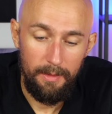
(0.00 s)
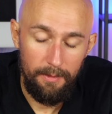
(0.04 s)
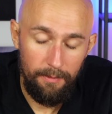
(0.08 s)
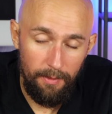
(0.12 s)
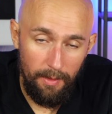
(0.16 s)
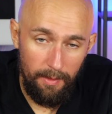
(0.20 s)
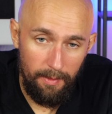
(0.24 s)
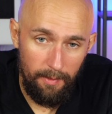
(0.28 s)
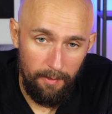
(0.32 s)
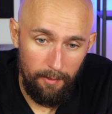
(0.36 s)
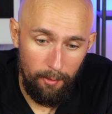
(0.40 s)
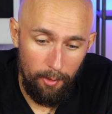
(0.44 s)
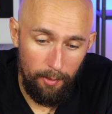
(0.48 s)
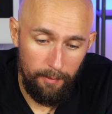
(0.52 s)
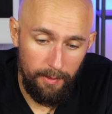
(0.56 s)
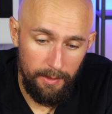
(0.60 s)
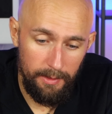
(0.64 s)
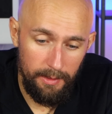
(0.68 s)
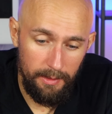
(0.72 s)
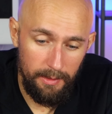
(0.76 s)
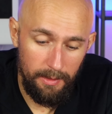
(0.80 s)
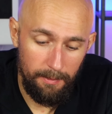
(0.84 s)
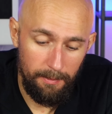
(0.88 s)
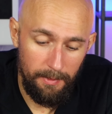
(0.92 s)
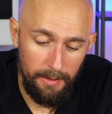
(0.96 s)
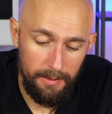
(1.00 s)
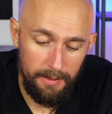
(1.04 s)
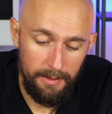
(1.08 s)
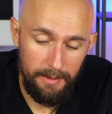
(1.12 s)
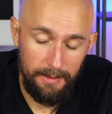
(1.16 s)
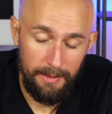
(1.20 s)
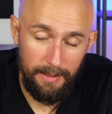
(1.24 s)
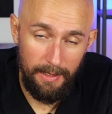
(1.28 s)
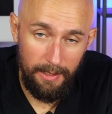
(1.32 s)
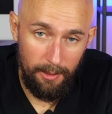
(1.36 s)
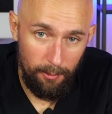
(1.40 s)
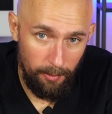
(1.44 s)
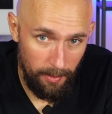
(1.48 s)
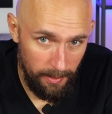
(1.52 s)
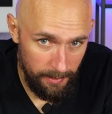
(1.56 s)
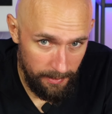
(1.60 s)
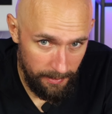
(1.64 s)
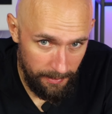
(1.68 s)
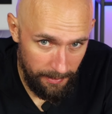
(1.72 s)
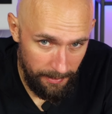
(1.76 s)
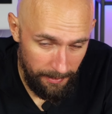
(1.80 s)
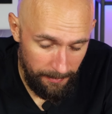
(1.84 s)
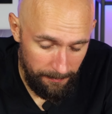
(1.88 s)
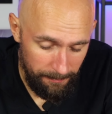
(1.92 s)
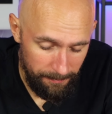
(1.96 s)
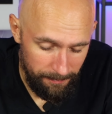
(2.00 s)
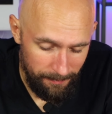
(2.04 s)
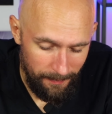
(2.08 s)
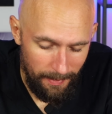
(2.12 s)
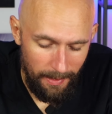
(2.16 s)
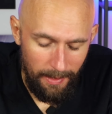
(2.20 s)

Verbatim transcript: Dwa słowa na temat nakładki.